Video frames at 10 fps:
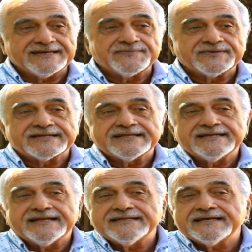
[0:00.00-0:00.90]
porque
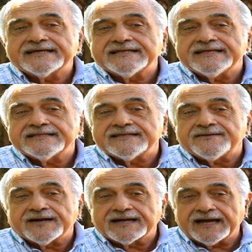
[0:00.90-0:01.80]
nadie quería
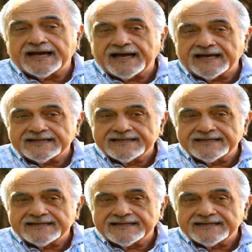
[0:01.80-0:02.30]
trabajar.